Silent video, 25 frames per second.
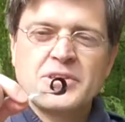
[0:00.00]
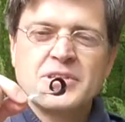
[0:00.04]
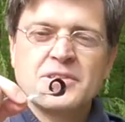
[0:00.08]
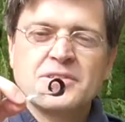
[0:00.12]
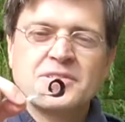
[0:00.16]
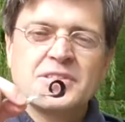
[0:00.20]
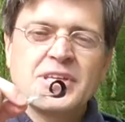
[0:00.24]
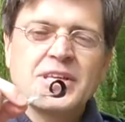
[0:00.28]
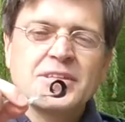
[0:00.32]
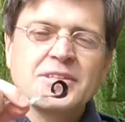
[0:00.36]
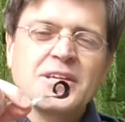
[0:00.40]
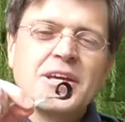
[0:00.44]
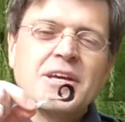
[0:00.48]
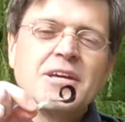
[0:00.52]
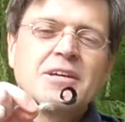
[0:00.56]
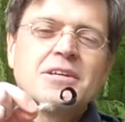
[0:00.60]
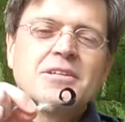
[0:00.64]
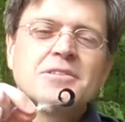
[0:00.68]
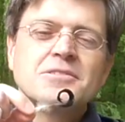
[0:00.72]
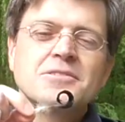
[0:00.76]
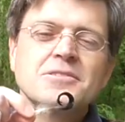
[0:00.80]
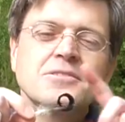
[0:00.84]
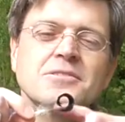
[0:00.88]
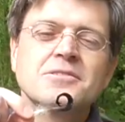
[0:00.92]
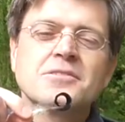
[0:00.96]
Wie ihr seht,
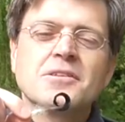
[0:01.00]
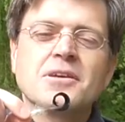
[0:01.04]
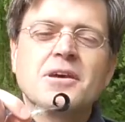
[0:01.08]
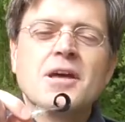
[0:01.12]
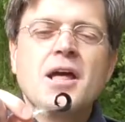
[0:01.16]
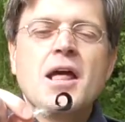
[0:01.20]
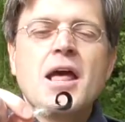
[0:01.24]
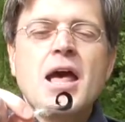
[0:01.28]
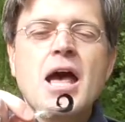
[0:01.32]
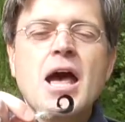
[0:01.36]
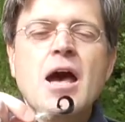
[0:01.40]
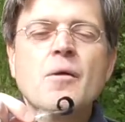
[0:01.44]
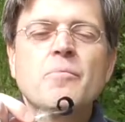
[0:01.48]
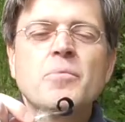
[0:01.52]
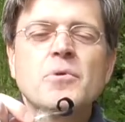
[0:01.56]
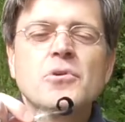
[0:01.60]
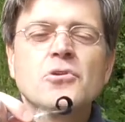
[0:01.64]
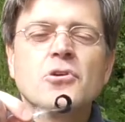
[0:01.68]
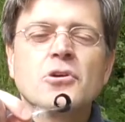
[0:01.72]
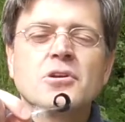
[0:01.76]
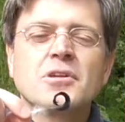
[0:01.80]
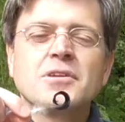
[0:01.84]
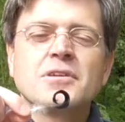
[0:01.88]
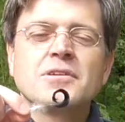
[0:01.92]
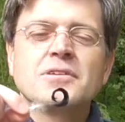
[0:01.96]
ist diese
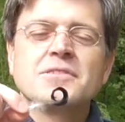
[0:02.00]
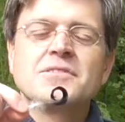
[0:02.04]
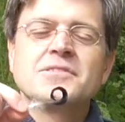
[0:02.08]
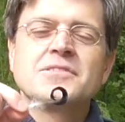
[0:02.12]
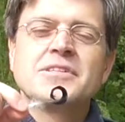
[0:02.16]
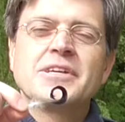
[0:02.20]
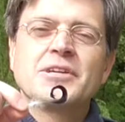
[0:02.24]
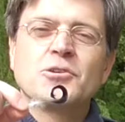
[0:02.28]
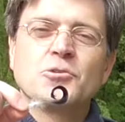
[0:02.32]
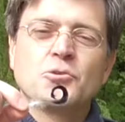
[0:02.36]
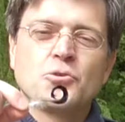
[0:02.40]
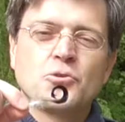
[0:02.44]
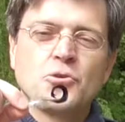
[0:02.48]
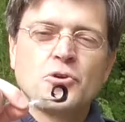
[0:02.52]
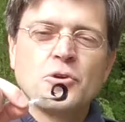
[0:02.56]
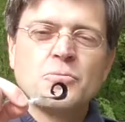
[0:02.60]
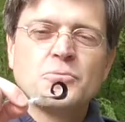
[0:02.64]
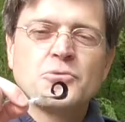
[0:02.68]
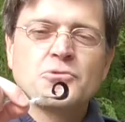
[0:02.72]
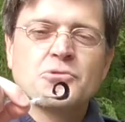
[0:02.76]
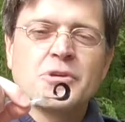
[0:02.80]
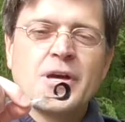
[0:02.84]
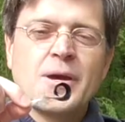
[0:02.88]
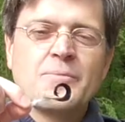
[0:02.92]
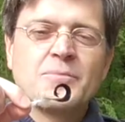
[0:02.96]
Erpellocke sehr
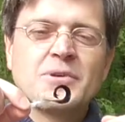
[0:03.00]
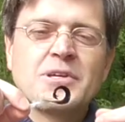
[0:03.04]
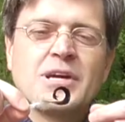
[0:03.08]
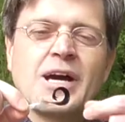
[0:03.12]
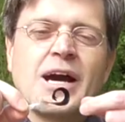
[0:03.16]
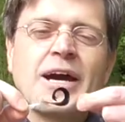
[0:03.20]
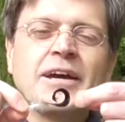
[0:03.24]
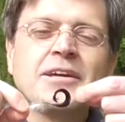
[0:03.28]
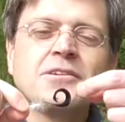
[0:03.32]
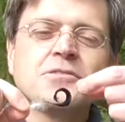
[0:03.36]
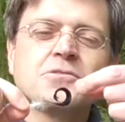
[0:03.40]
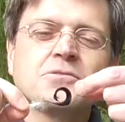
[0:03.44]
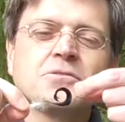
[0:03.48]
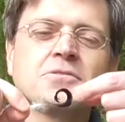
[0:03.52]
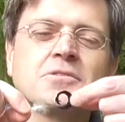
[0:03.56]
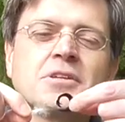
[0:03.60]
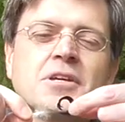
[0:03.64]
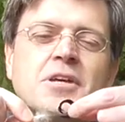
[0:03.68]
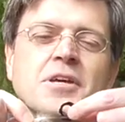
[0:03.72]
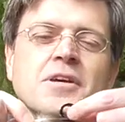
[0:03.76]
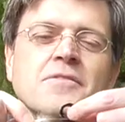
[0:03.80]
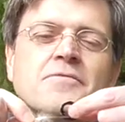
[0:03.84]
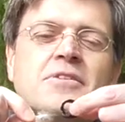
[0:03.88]
gekrümmt zu einem Kreis und